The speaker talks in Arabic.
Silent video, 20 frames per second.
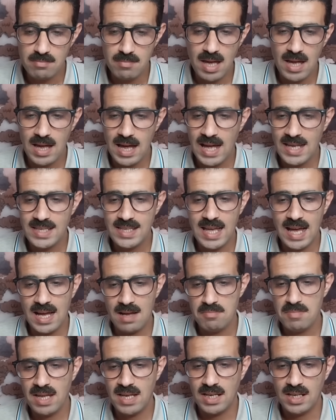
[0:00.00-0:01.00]
أي
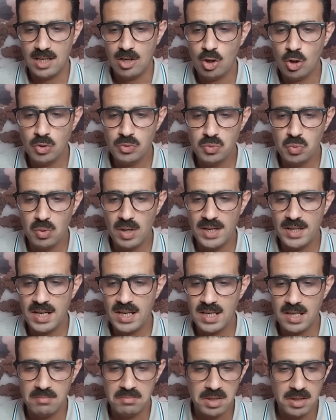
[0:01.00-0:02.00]
أعمال
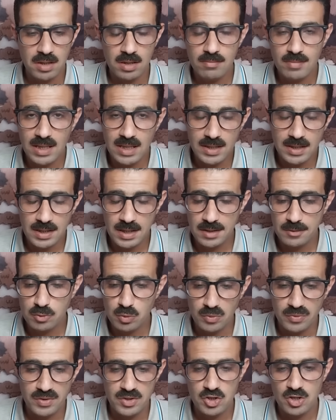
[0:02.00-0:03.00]
عدوانية من قبل
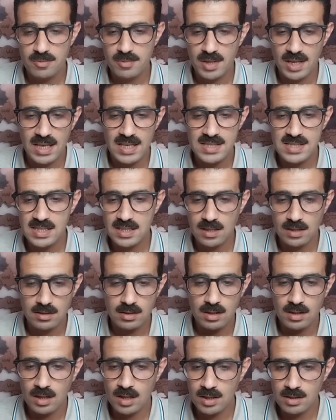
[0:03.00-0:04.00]
الناتو في شبه جزيرة
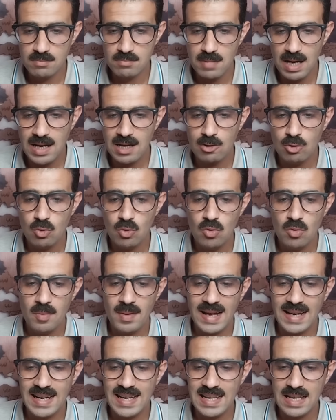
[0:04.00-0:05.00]
القرم محكوم
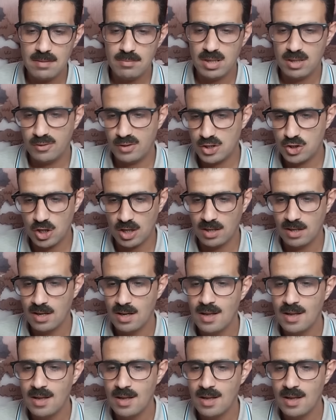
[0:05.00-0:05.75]
عليها بالفشل